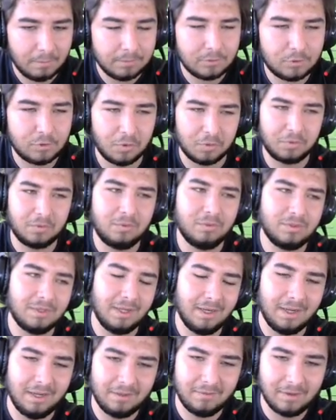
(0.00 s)
Çok güzel
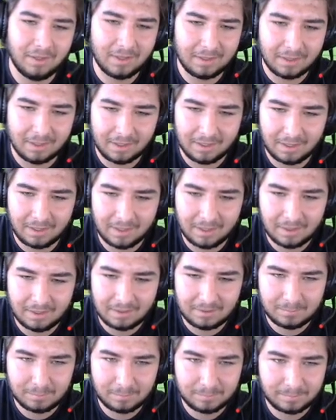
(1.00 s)
hayvanlar ya.
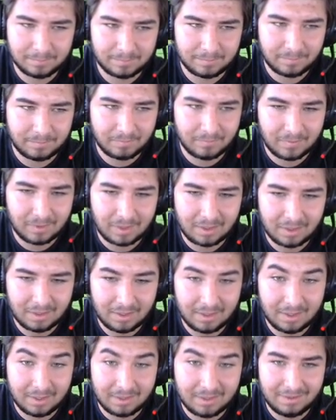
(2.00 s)

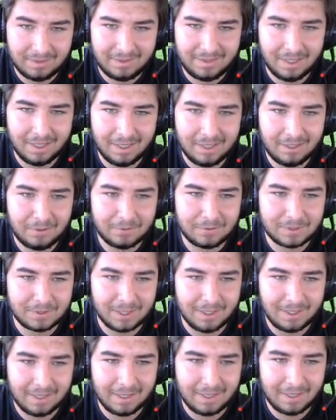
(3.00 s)
Deli
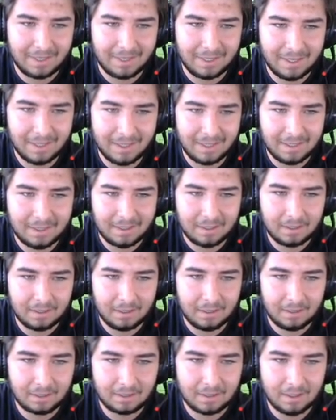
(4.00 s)
güzeller yani.
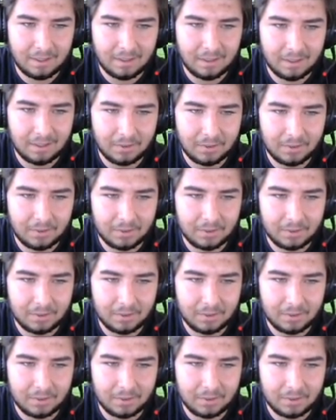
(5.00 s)
Aa kar yağıyor.